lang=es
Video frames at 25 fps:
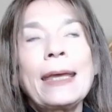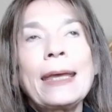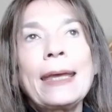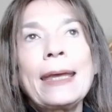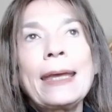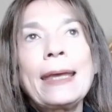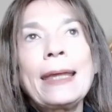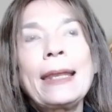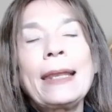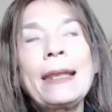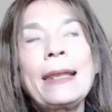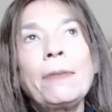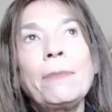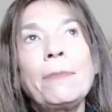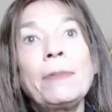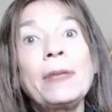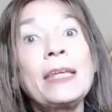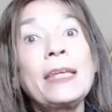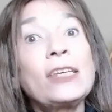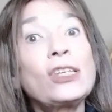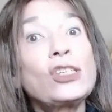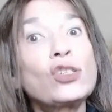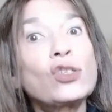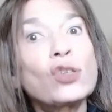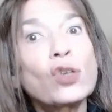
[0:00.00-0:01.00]
el
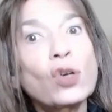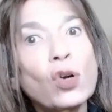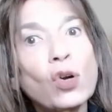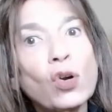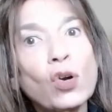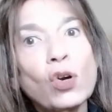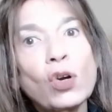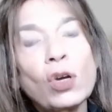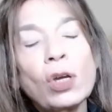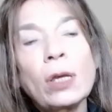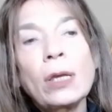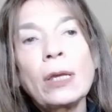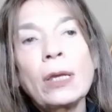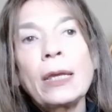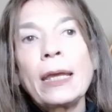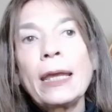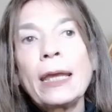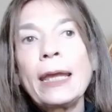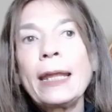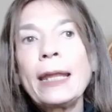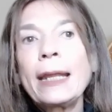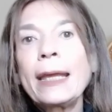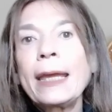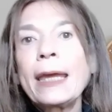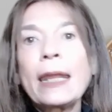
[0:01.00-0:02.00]
brillo,
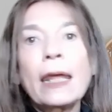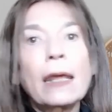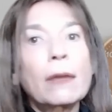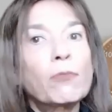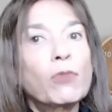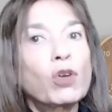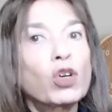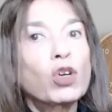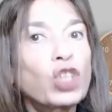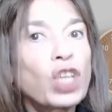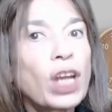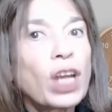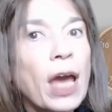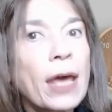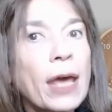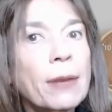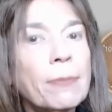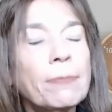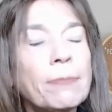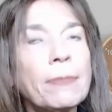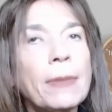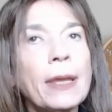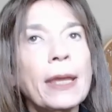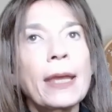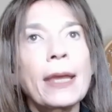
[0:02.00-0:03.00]
el querer
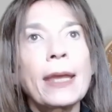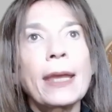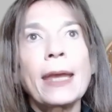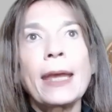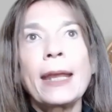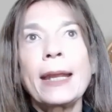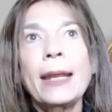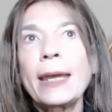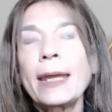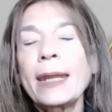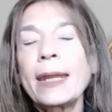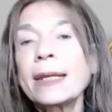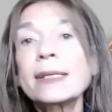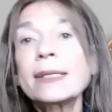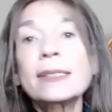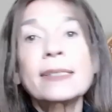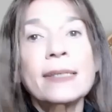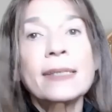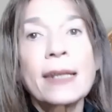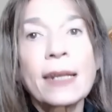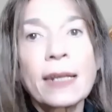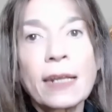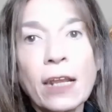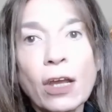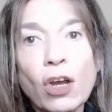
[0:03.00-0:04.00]
mostrarme, el querer
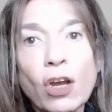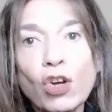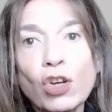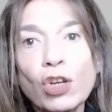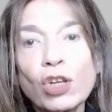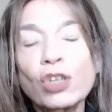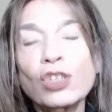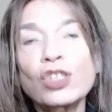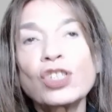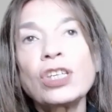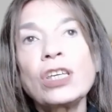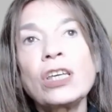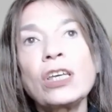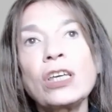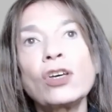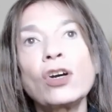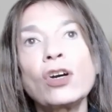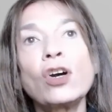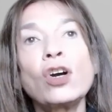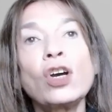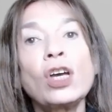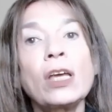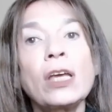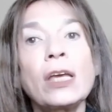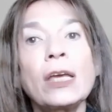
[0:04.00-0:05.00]
ser
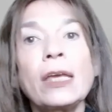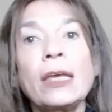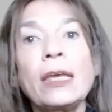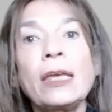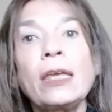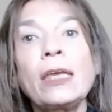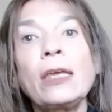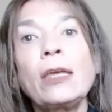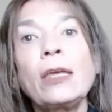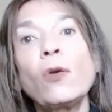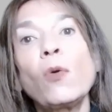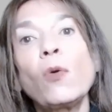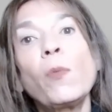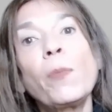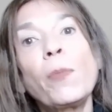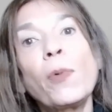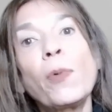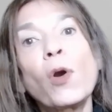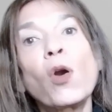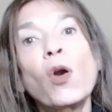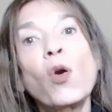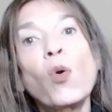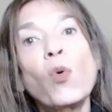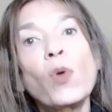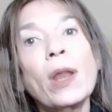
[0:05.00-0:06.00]
reconocido y un
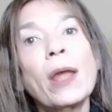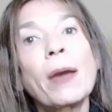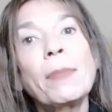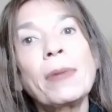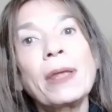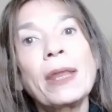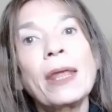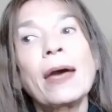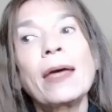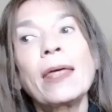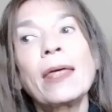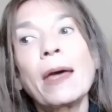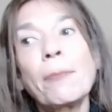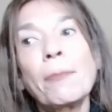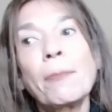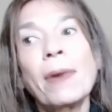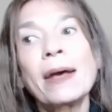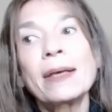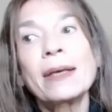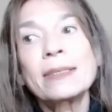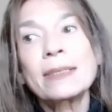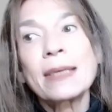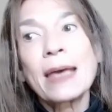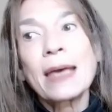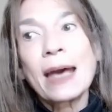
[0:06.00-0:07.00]
poco una mirada
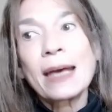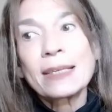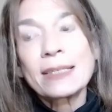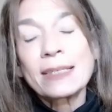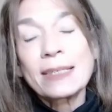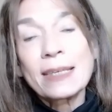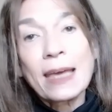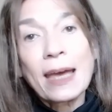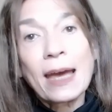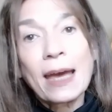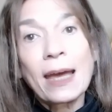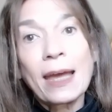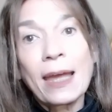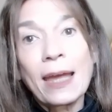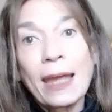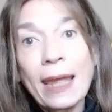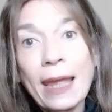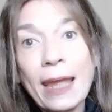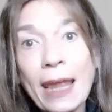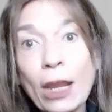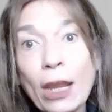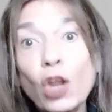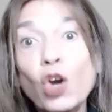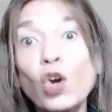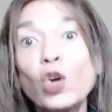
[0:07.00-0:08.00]
más hacia
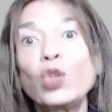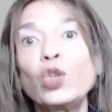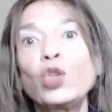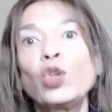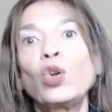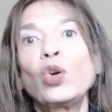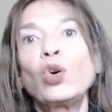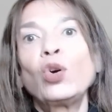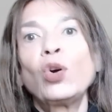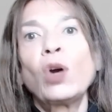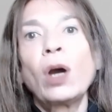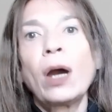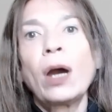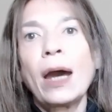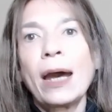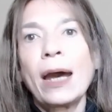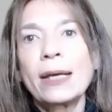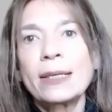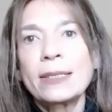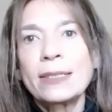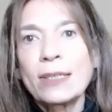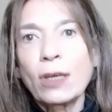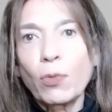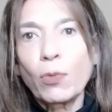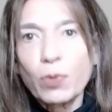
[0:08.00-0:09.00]
el otro,
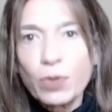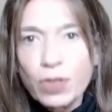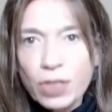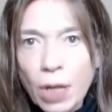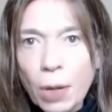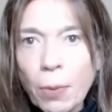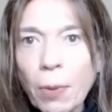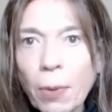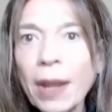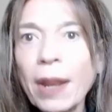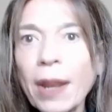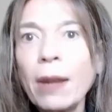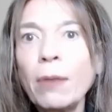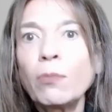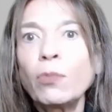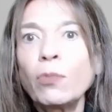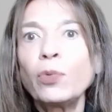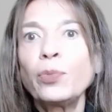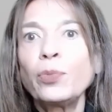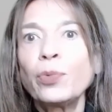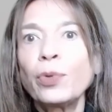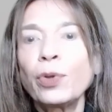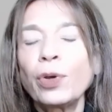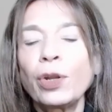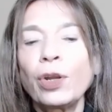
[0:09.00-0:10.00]
hacia observar el
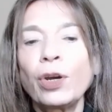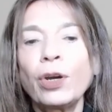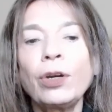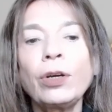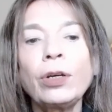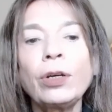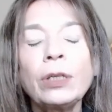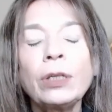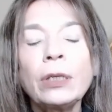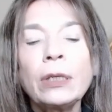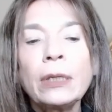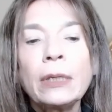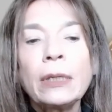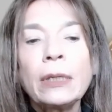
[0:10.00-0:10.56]
mundo, ¿no?